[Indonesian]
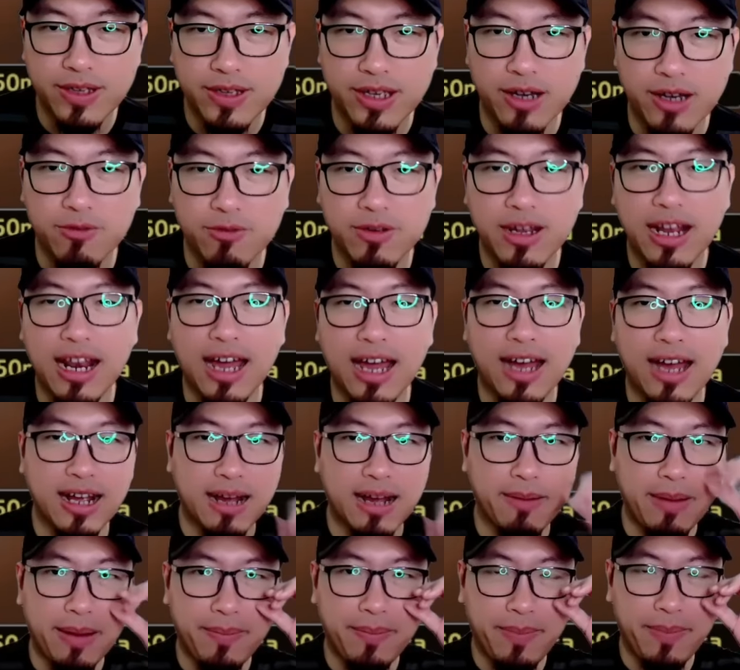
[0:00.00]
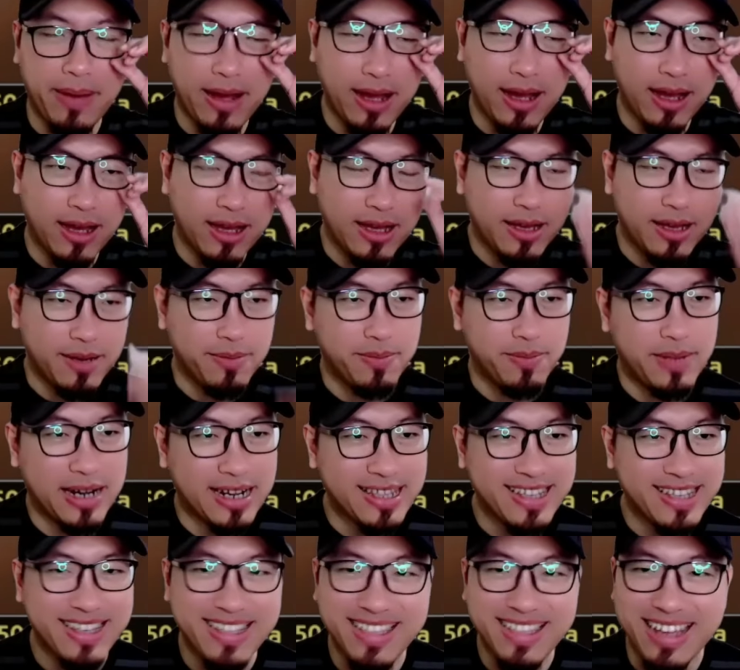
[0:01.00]
Ya udahlah, nggak apa-apa.
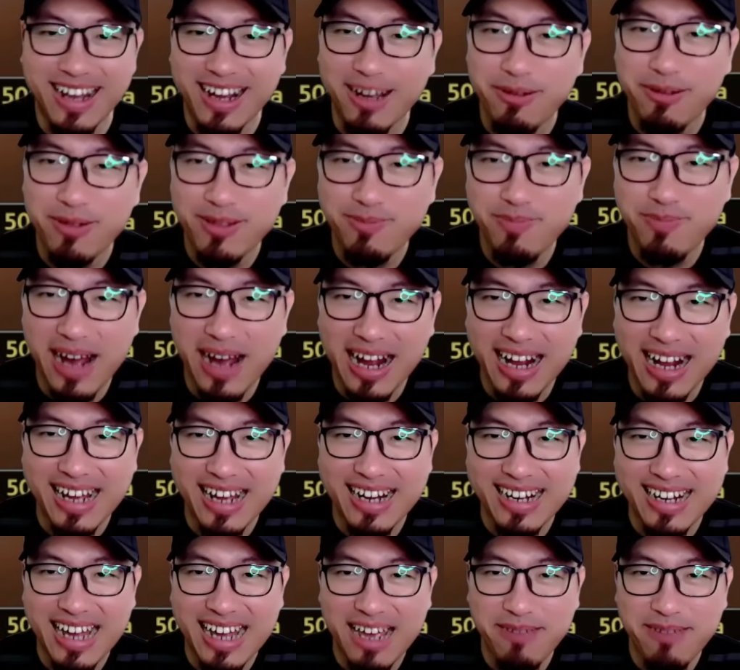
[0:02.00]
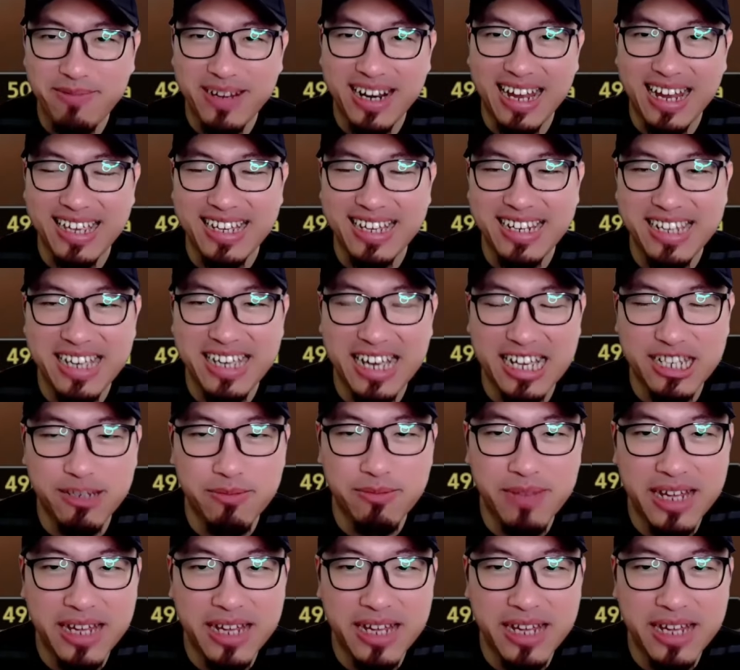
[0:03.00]
Berarti kita akan bakar diamond lagi nih guys.